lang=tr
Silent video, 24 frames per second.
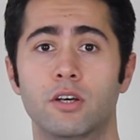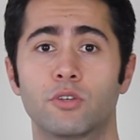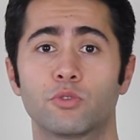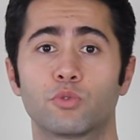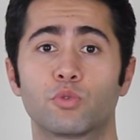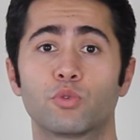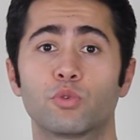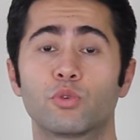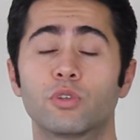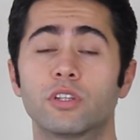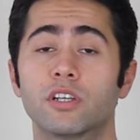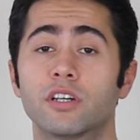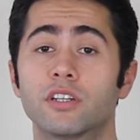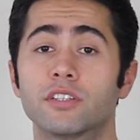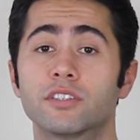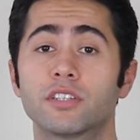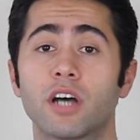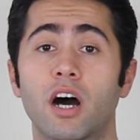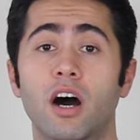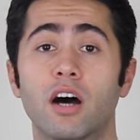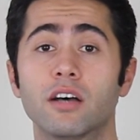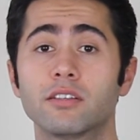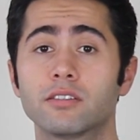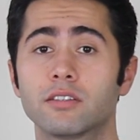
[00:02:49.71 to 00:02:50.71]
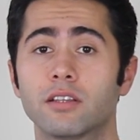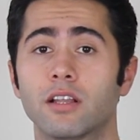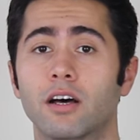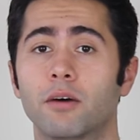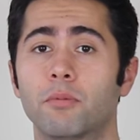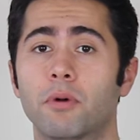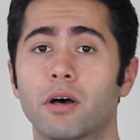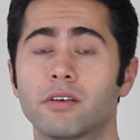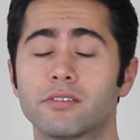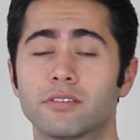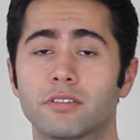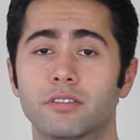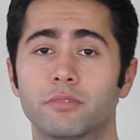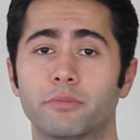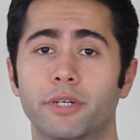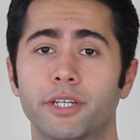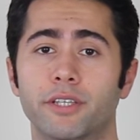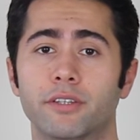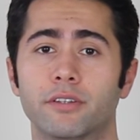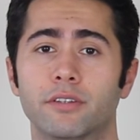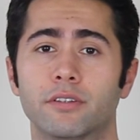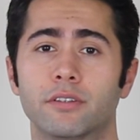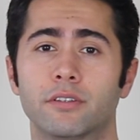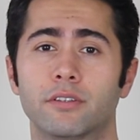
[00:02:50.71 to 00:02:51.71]
Duygularınızı asla bastırmayın.
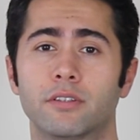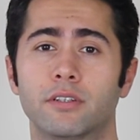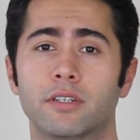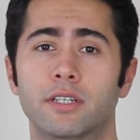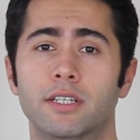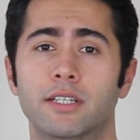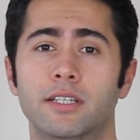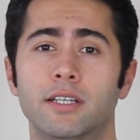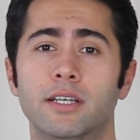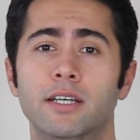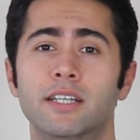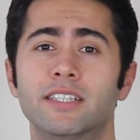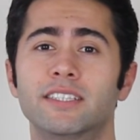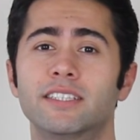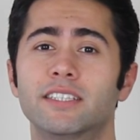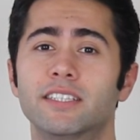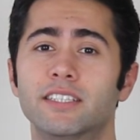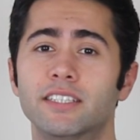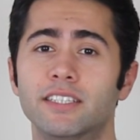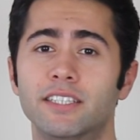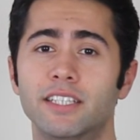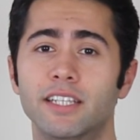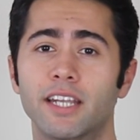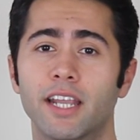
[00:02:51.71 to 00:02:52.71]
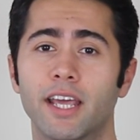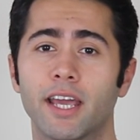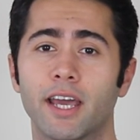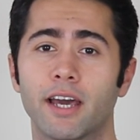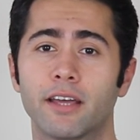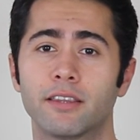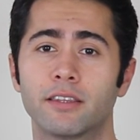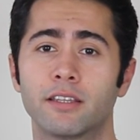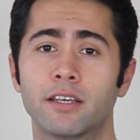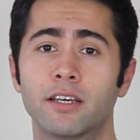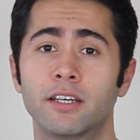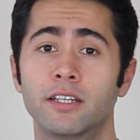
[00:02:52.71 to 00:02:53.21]
Sizi dinleyen,